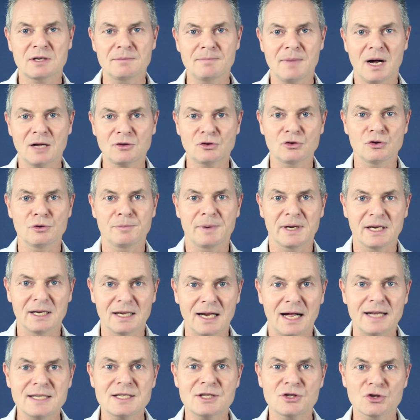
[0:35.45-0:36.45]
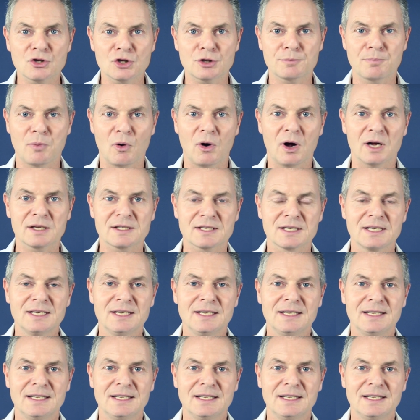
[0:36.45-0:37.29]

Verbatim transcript: gemacht und über den Leistungssport